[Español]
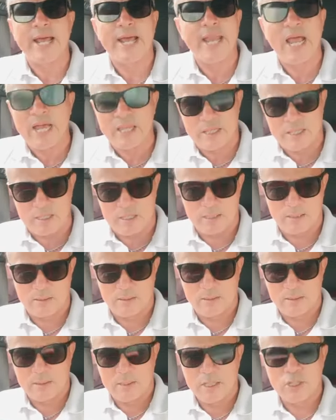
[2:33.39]
a nadie.
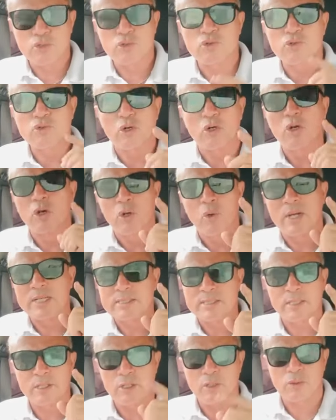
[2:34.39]
Eso solo lo
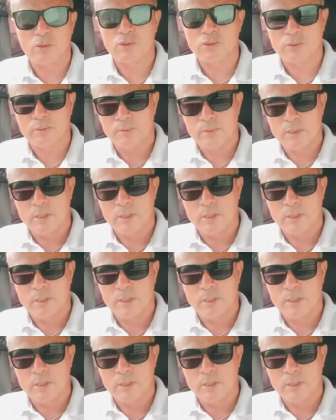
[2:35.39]
hace Dios.